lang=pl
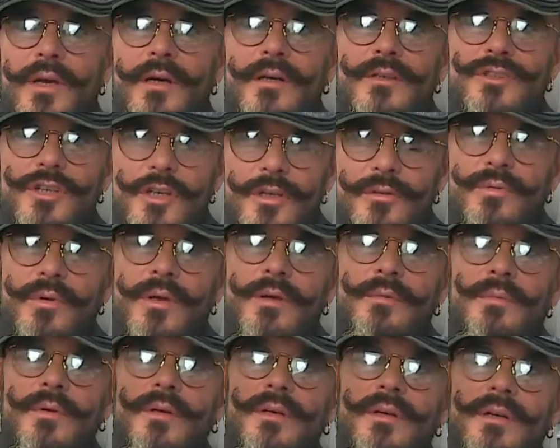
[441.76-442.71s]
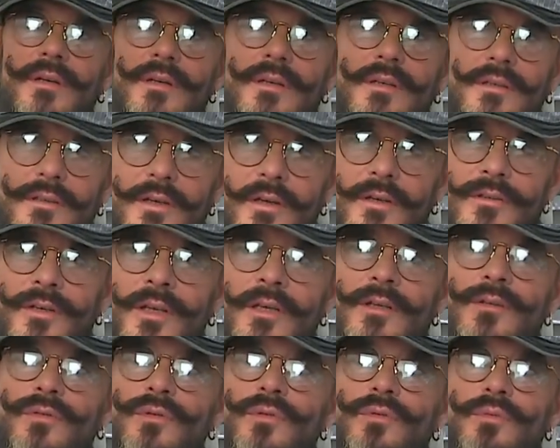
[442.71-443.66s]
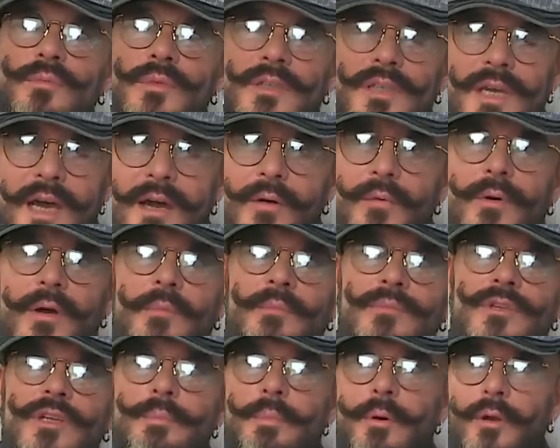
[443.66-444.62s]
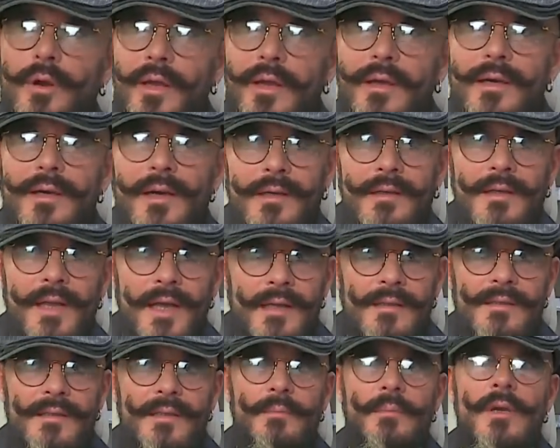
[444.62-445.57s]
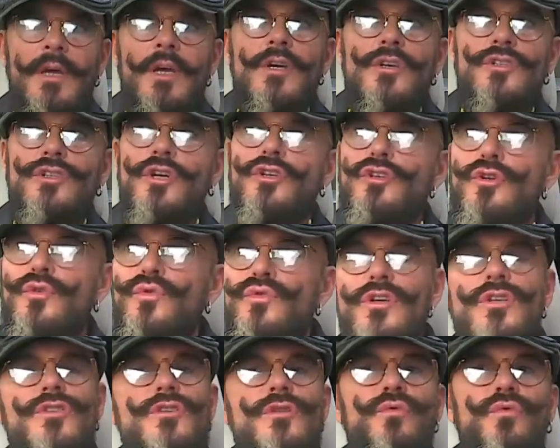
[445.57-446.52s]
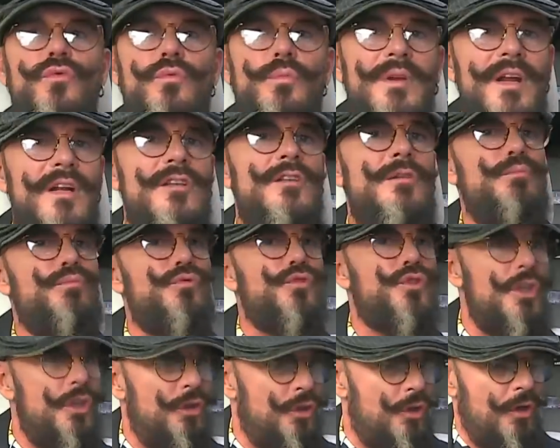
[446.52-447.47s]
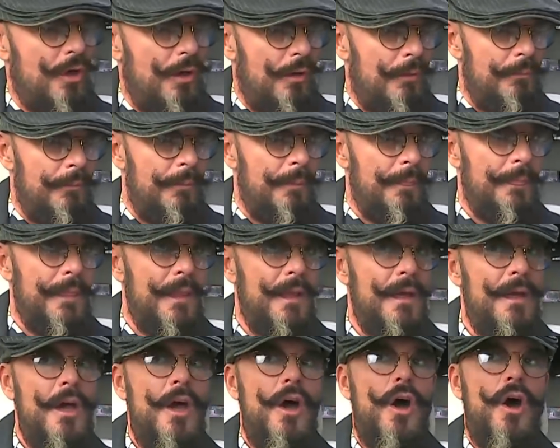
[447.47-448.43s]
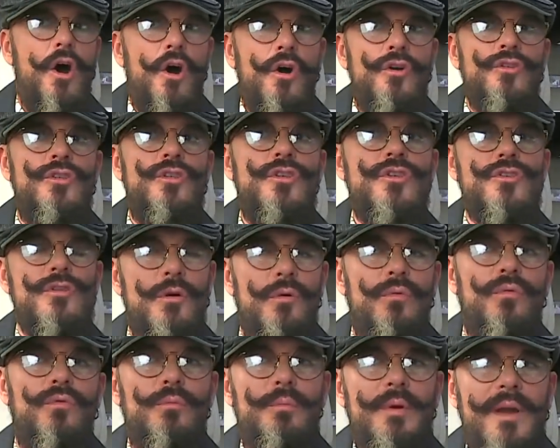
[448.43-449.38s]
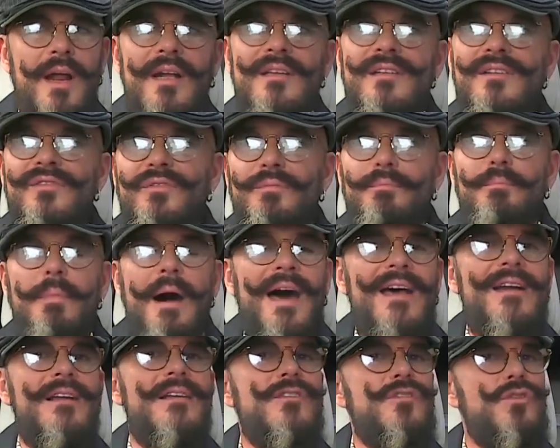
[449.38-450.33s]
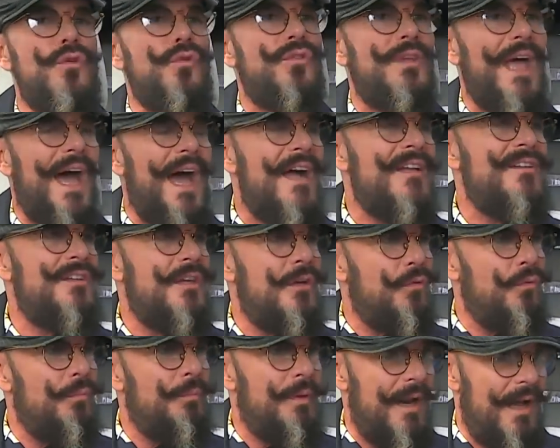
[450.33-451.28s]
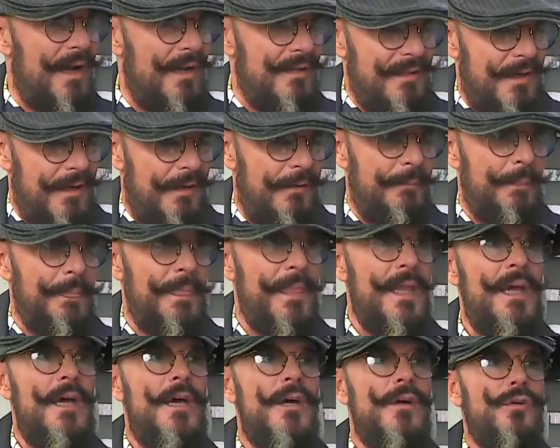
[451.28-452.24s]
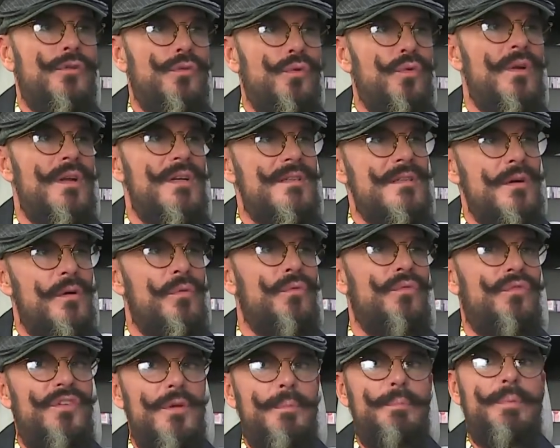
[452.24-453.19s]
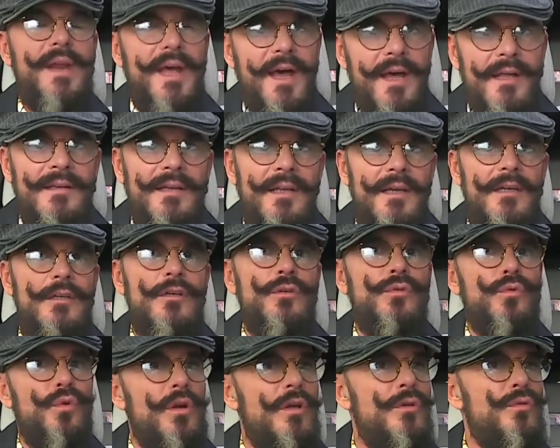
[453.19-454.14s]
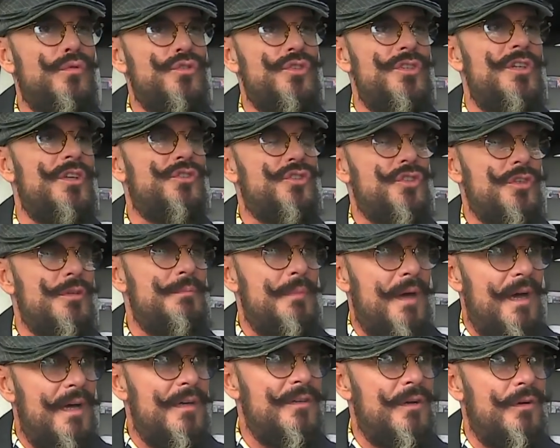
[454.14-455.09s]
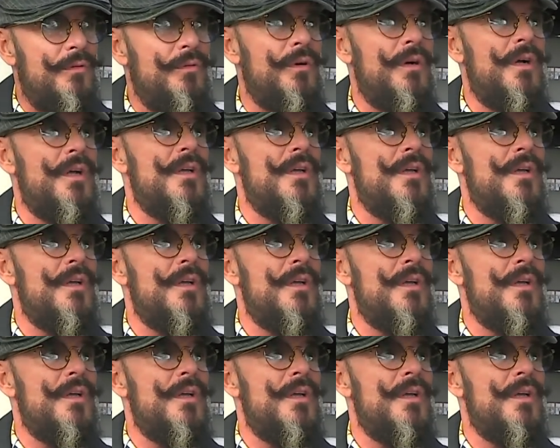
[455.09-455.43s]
jak szedłem e, do netu mijałem, nie Jakbyś, polega jakby- na tym, mhm. że ci ludzie są ubrani brzydko. Oni są ubrani w bardzo tanie ubrania, które są wyprane i które już nie trzymają